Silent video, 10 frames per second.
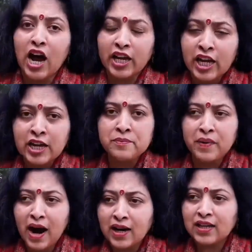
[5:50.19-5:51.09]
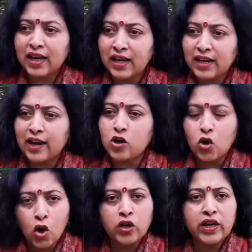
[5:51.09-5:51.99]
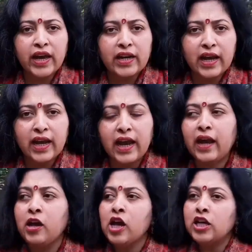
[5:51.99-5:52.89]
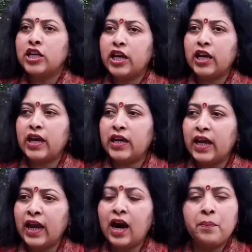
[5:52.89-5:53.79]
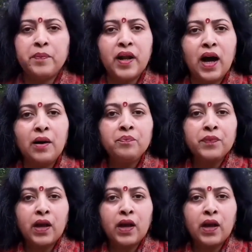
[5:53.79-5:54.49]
शाहीन बाग के लिए लोग कह रहे हैं कि इन्हें अपना